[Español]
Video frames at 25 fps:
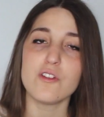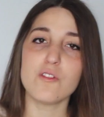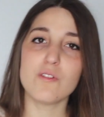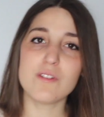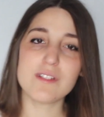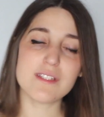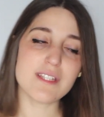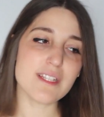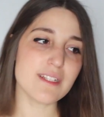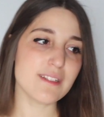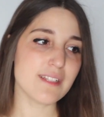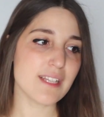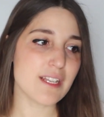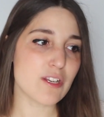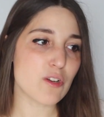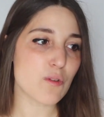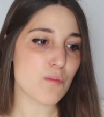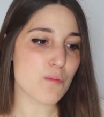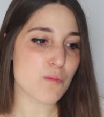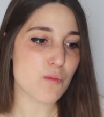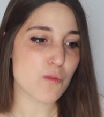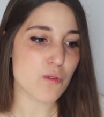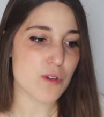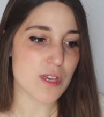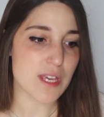No es de tiro
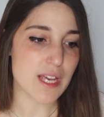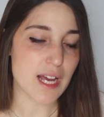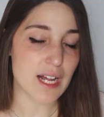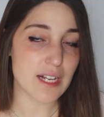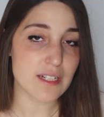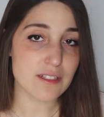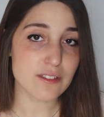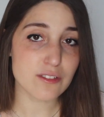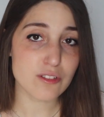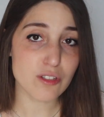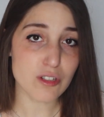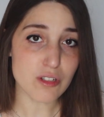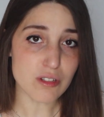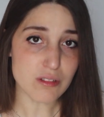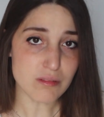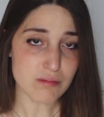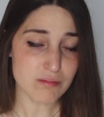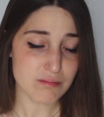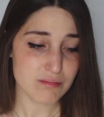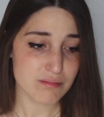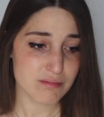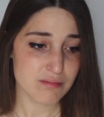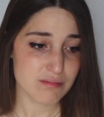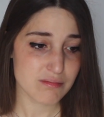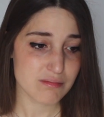muy alto,
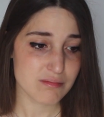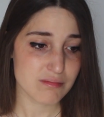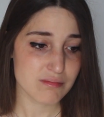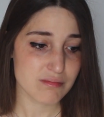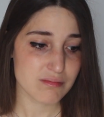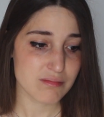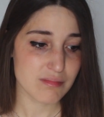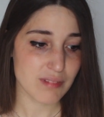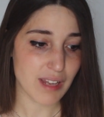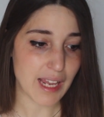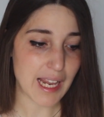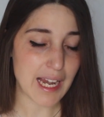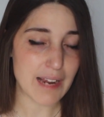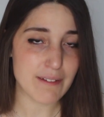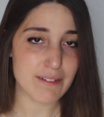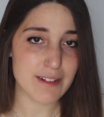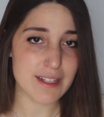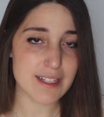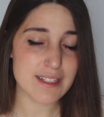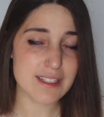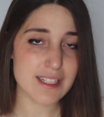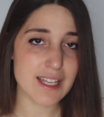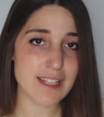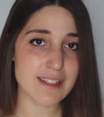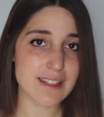y la
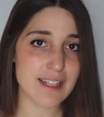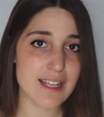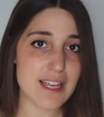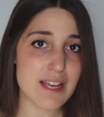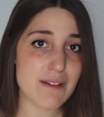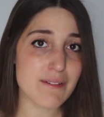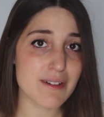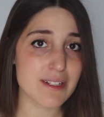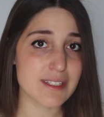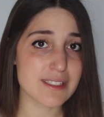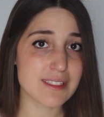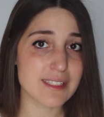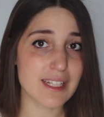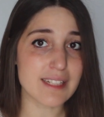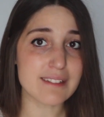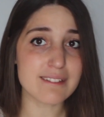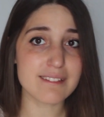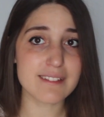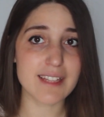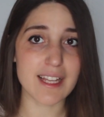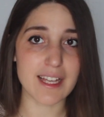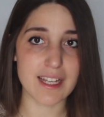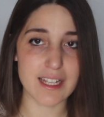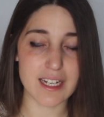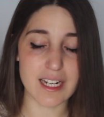verdad es que talla
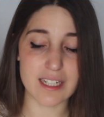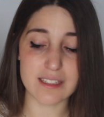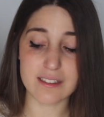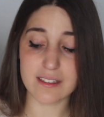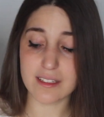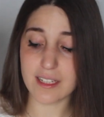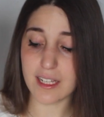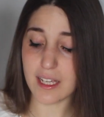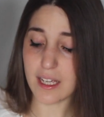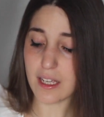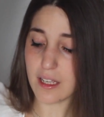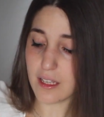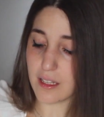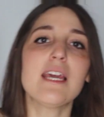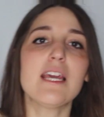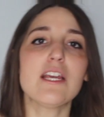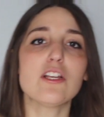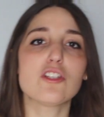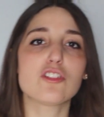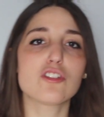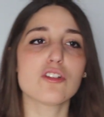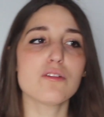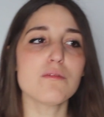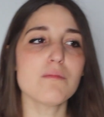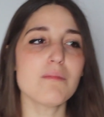bastante grande
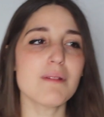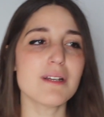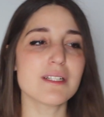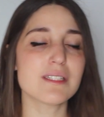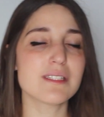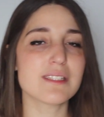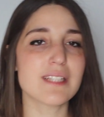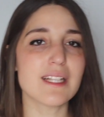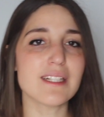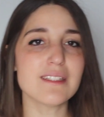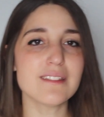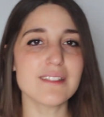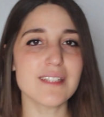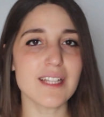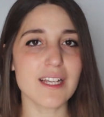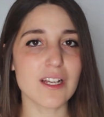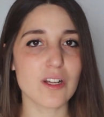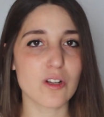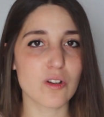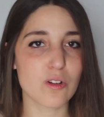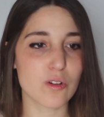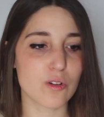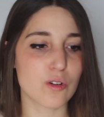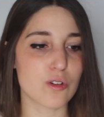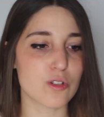y son
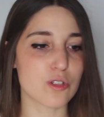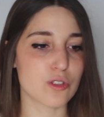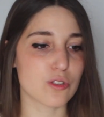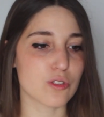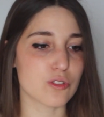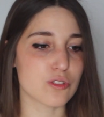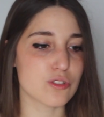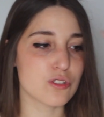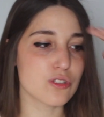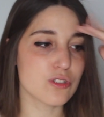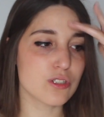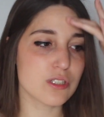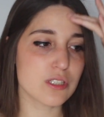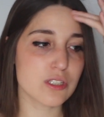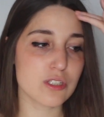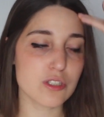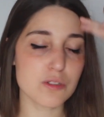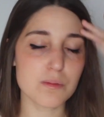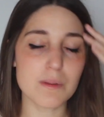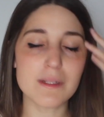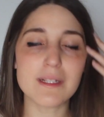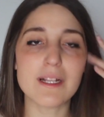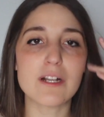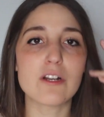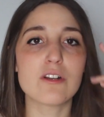bastante cortos. Yo
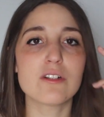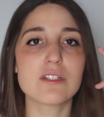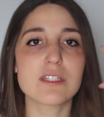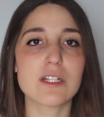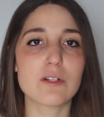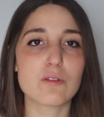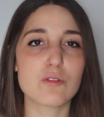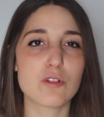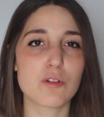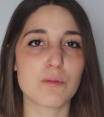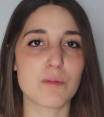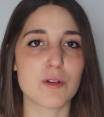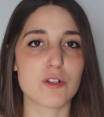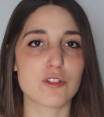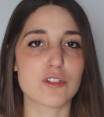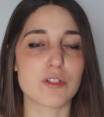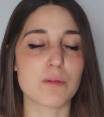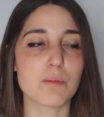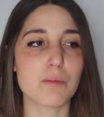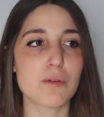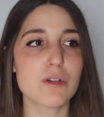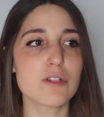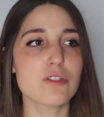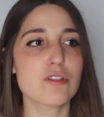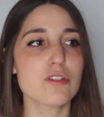estos pantalones aún no me los
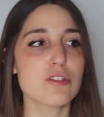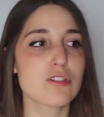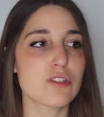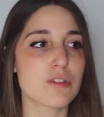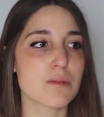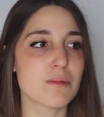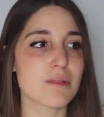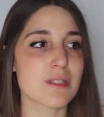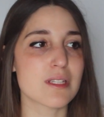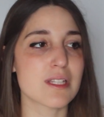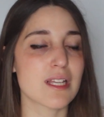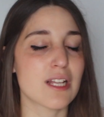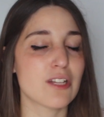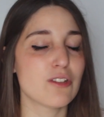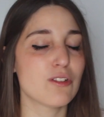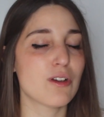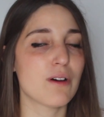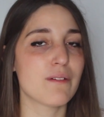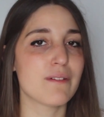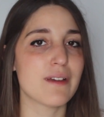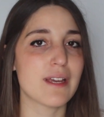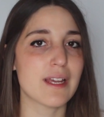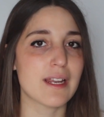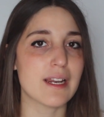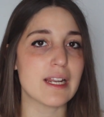he puesto, estoy pensando
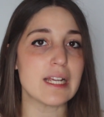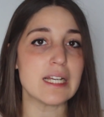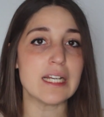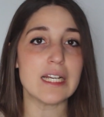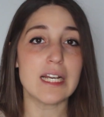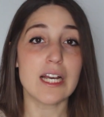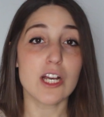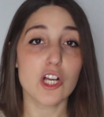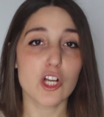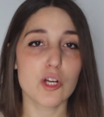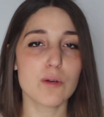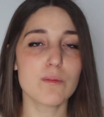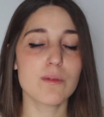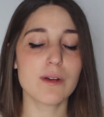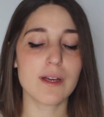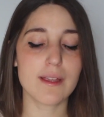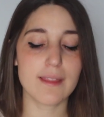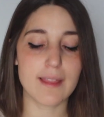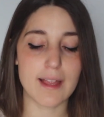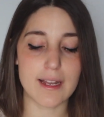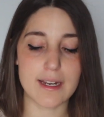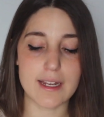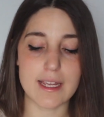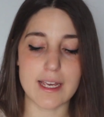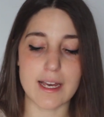a ver cómo
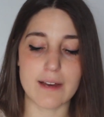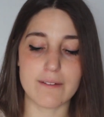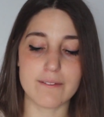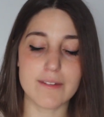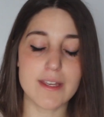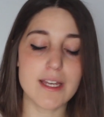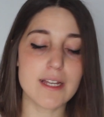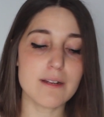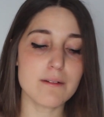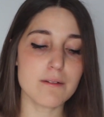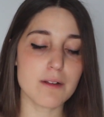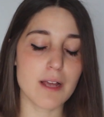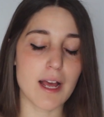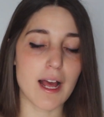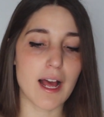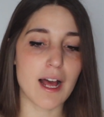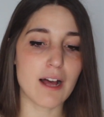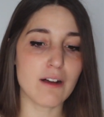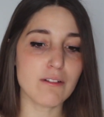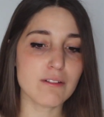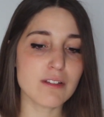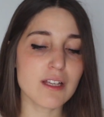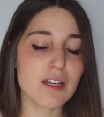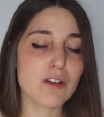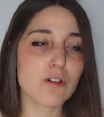quedaría bien,
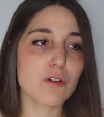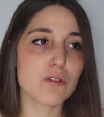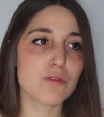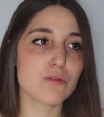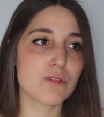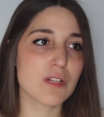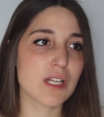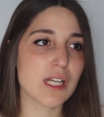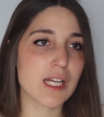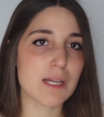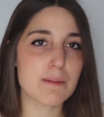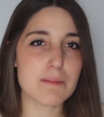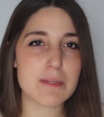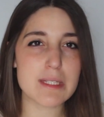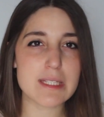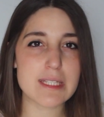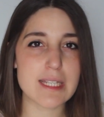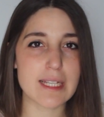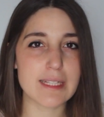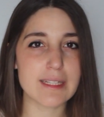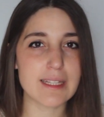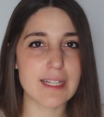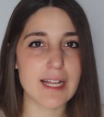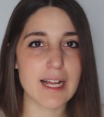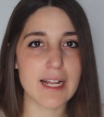aunque con una
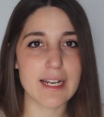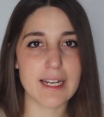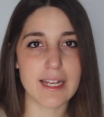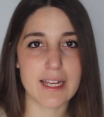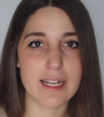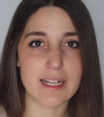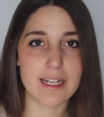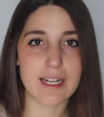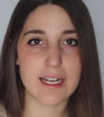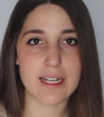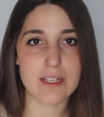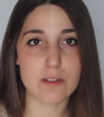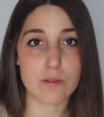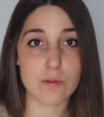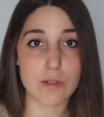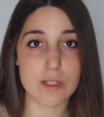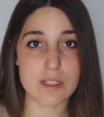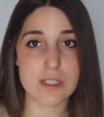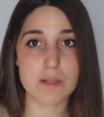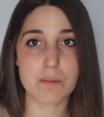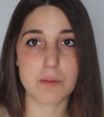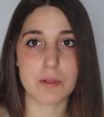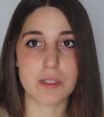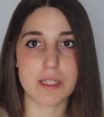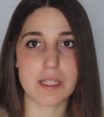camiseta negra y
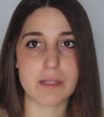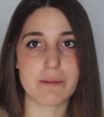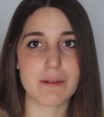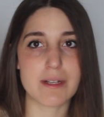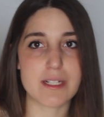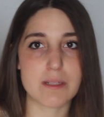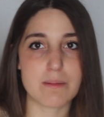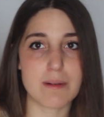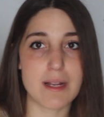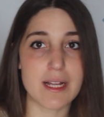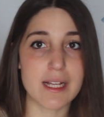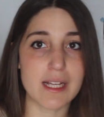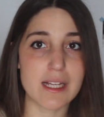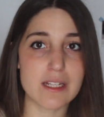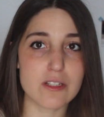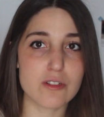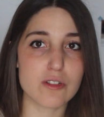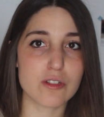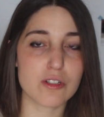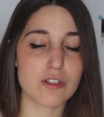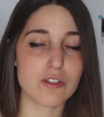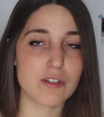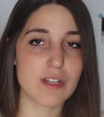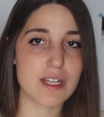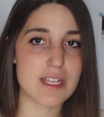unas deportivas blancas
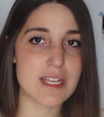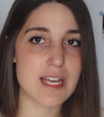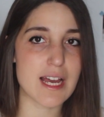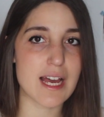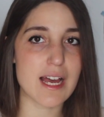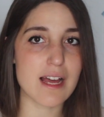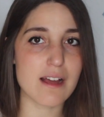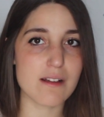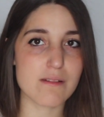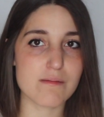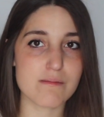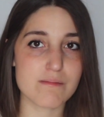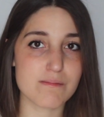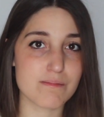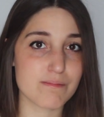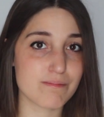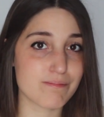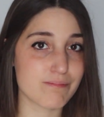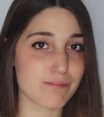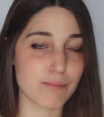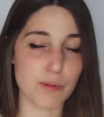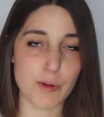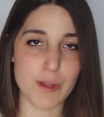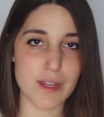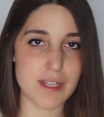yo creo que ya
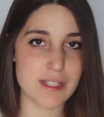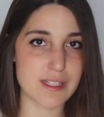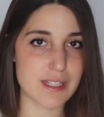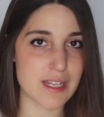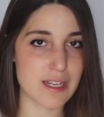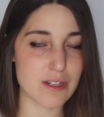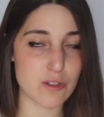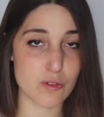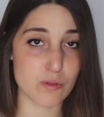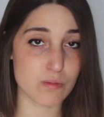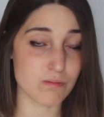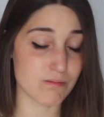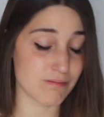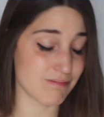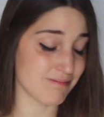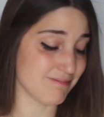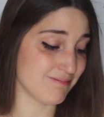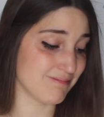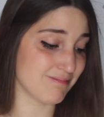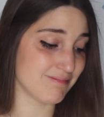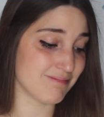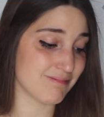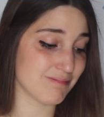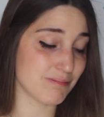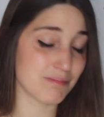puedes ir
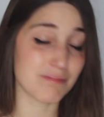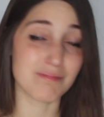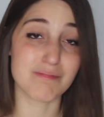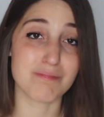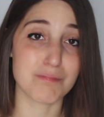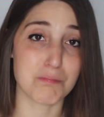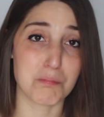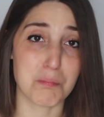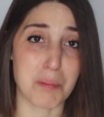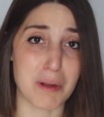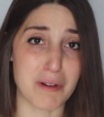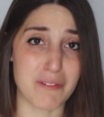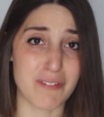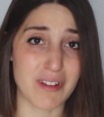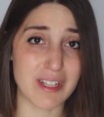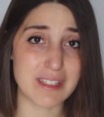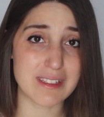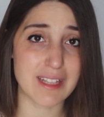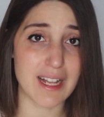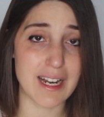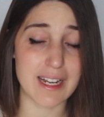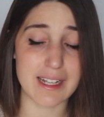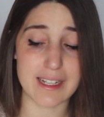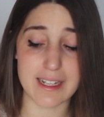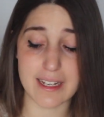mm,
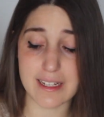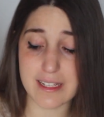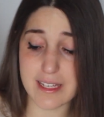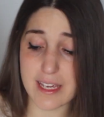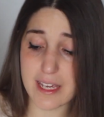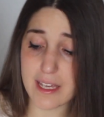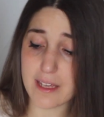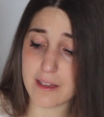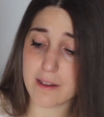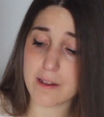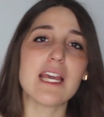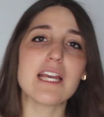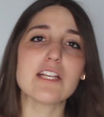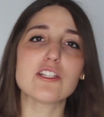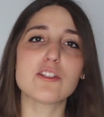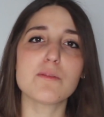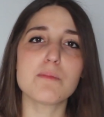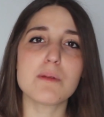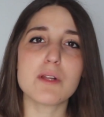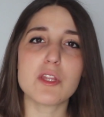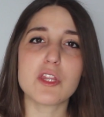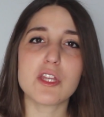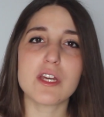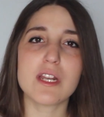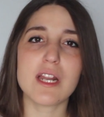perfecta a la calle. Y su
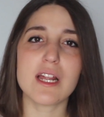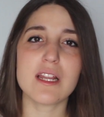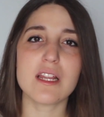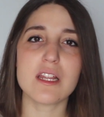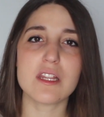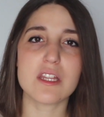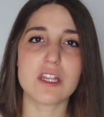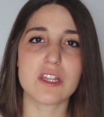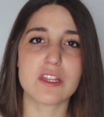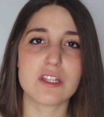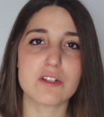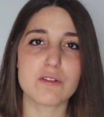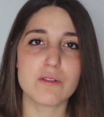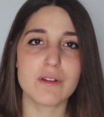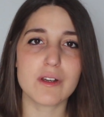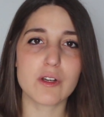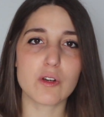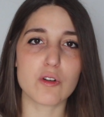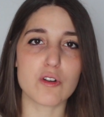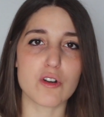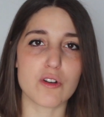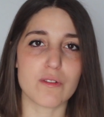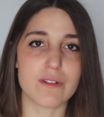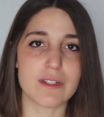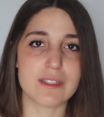precio era de
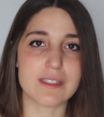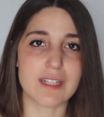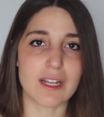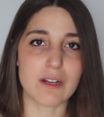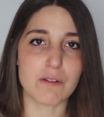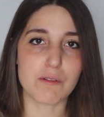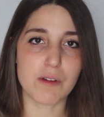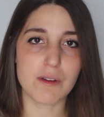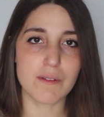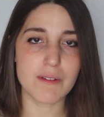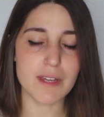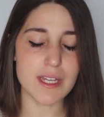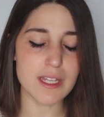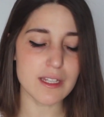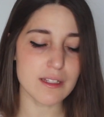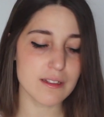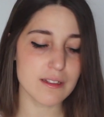19,99.